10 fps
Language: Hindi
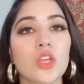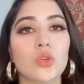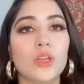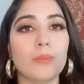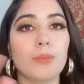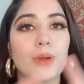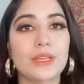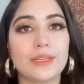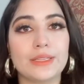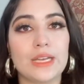थोड़ी बड़ी
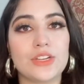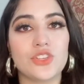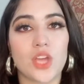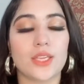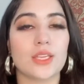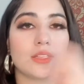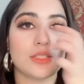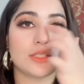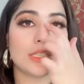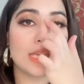रिंग लाइट चाहिए
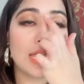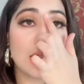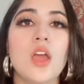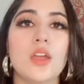थी ठीक है